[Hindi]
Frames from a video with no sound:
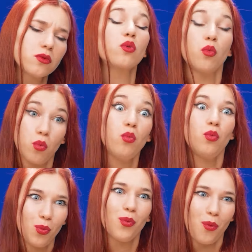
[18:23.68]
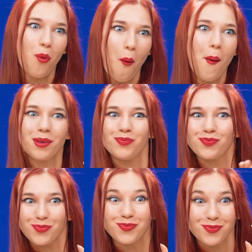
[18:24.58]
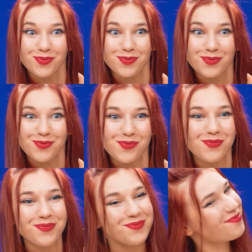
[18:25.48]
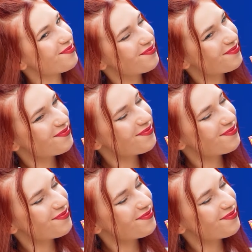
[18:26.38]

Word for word: बहुत अच्छा है बधाई हो तुम